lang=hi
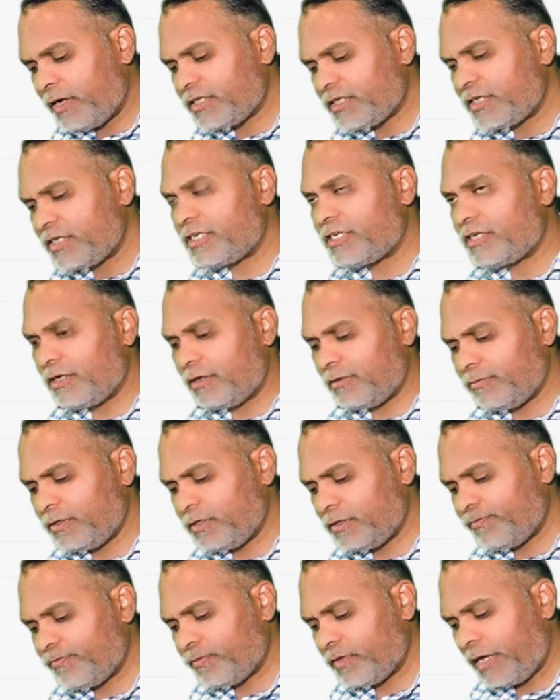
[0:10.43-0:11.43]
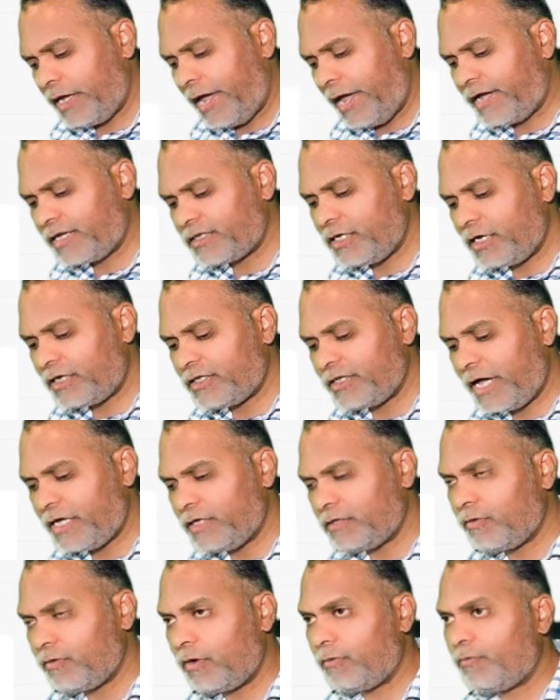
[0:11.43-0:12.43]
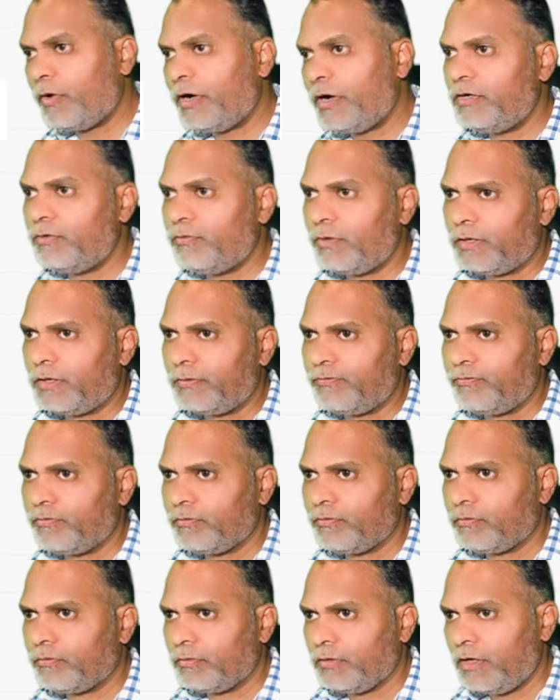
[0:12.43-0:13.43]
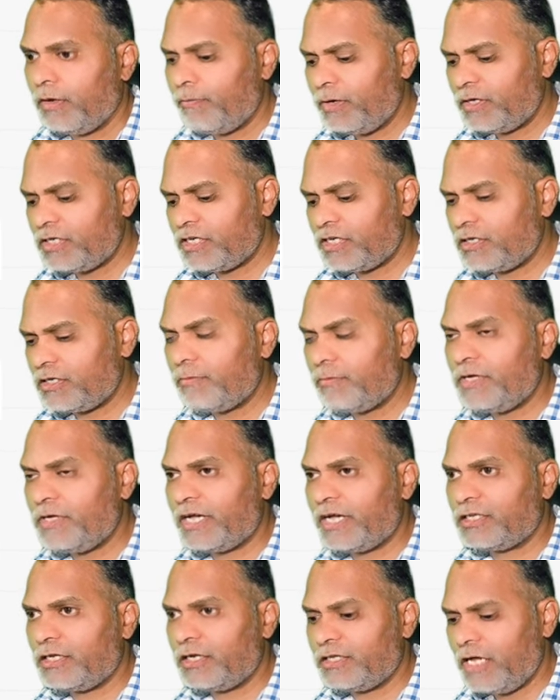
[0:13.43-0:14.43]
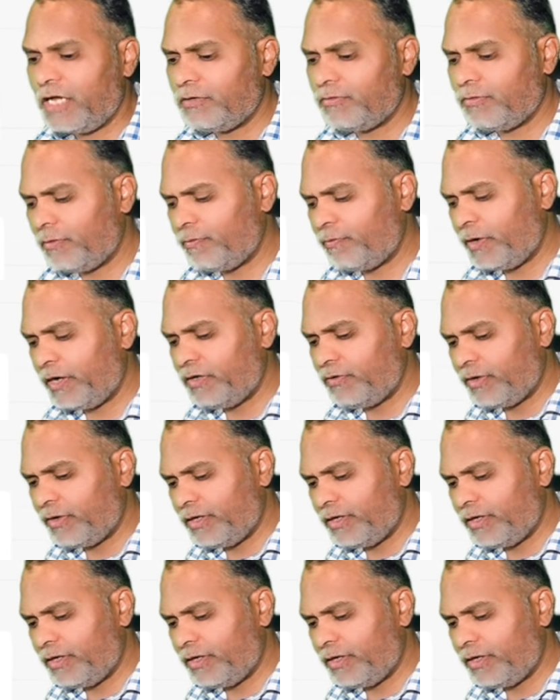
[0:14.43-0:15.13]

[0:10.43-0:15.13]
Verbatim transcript: सिस्टम्स एक्सरसाइज 1.1 नंबर सिस्टम की एक्सरसाइज 1.1